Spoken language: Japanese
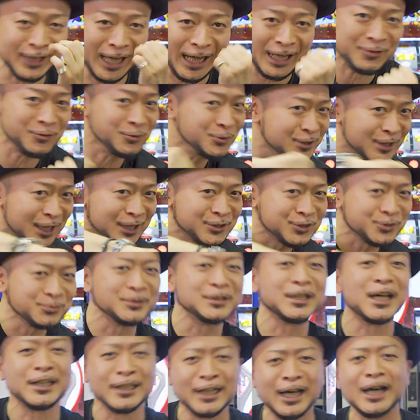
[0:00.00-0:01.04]
台を制す
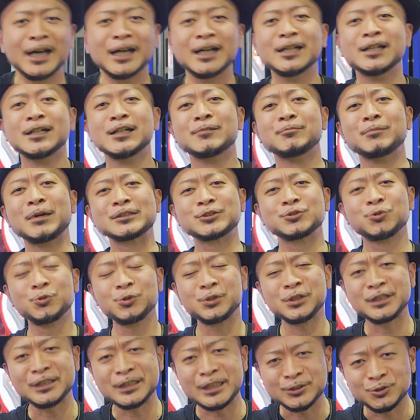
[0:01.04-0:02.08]
みたいな、まあ、そ
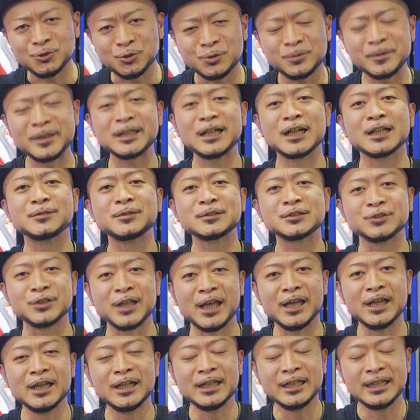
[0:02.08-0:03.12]
ういった側面がありますので